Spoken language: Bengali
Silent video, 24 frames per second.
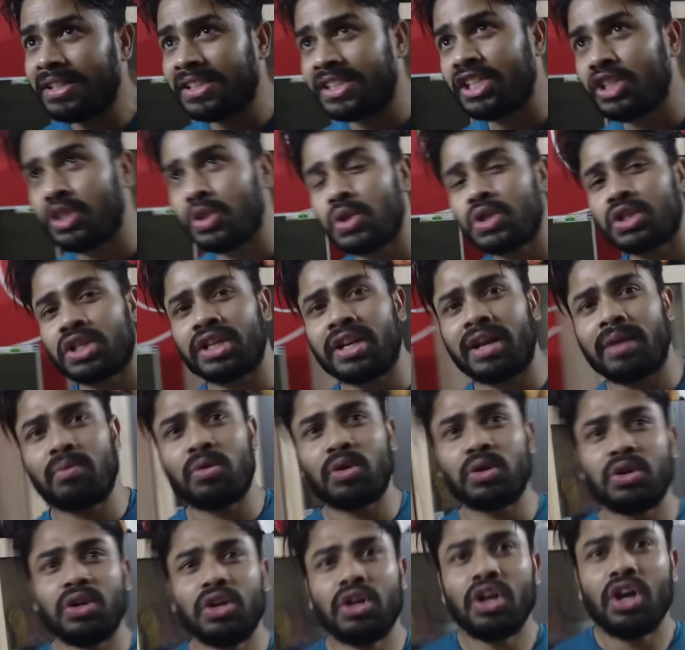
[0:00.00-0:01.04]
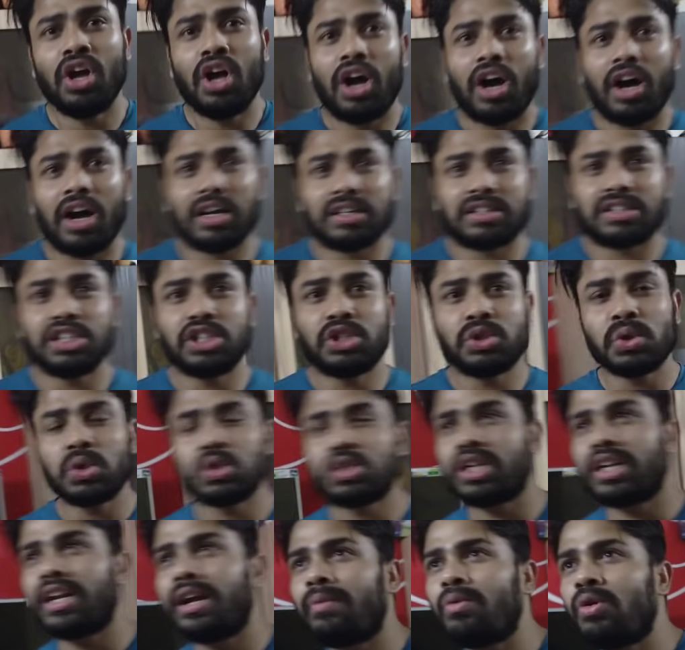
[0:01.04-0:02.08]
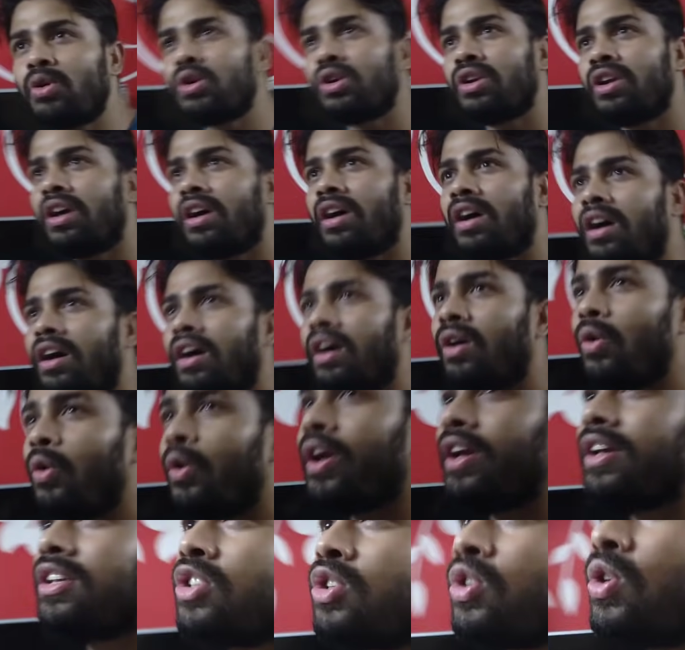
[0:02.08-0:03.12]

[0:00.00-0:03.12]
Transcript: সিচুয়েশান মানে এমন সিচুয়েশান এমন হয়ে